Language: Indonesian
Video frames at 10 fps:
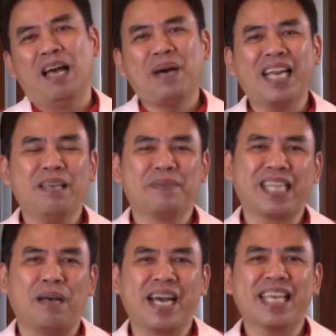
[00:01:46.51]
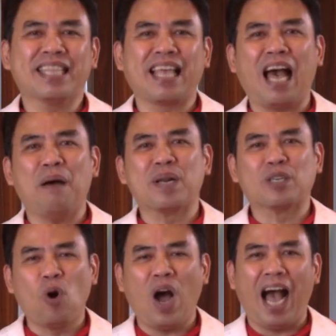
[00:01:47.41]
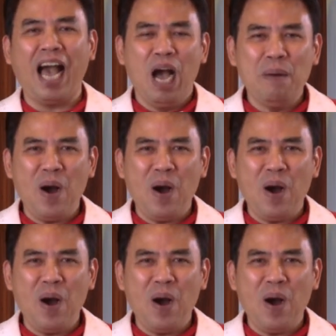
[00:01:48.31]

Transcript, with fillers: Mari bersama kita berdoa,